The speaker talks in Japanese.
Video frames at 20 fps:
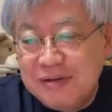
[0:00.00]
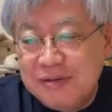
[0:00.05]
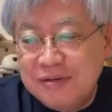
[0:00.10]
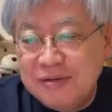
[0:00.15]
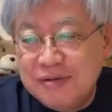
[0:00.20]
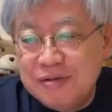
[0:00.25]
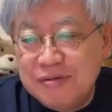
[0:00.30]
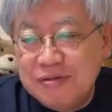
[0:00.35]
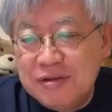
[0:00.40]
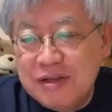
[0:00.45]

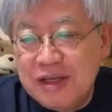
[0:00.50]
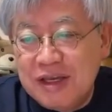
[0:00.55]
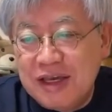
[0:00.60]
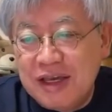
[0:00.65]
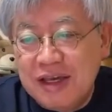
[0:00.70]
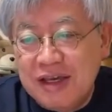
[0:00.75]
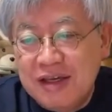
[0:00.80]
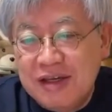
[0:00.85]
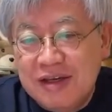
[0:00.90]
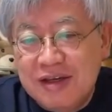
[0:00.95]
本当に
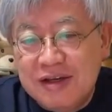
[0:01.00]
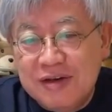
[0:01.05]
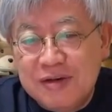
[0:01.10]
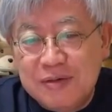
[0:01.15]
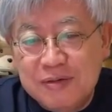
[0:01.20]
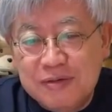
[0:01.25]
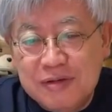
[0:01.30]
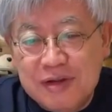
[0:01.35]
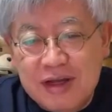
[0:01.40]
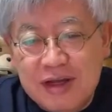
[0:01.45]
ね、
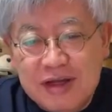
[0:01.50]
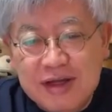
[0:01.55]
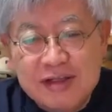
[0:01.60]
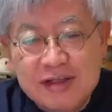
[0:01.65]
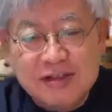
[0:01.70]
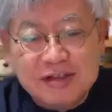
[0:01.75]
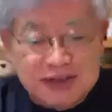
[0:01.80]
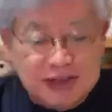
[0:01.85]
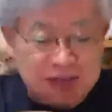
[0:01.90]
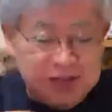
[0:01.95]
こんな
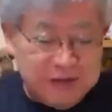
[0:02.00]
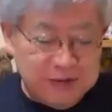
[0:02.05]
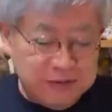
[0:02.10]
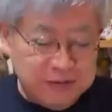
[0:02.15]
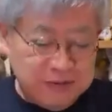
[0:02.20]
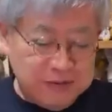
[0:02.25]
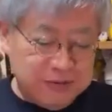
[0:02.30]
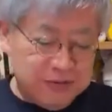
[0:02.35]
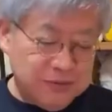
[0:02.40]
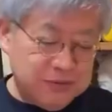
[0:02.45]
話ね、ど
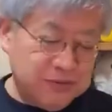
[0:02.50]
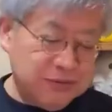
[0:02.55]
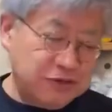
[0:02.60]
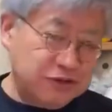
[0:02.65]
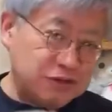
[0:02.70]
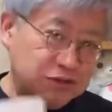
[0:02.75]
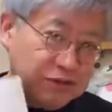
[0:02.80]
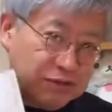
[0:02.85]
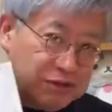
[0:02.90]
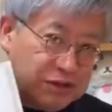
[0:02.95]
んどんどんどん
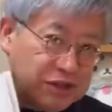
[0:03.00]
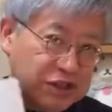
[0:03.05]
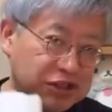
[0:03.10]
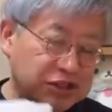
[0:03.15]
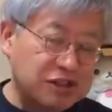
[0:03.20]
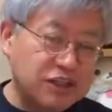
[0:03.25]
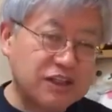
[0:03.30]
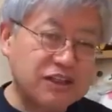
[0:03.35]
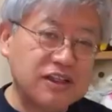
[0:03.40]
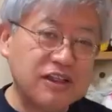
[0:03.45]
資料出て
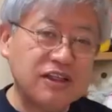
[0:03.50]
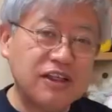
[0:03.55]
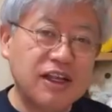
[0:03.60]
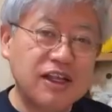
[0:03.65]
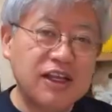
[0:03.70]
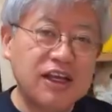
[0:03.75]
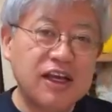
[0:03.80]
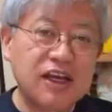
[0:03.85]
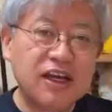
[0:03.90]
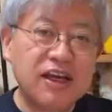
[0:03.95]
きちゃってんだ
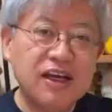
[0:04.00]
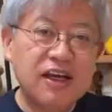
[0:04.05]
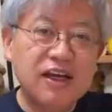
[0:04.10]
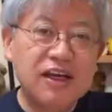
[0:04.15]
よね。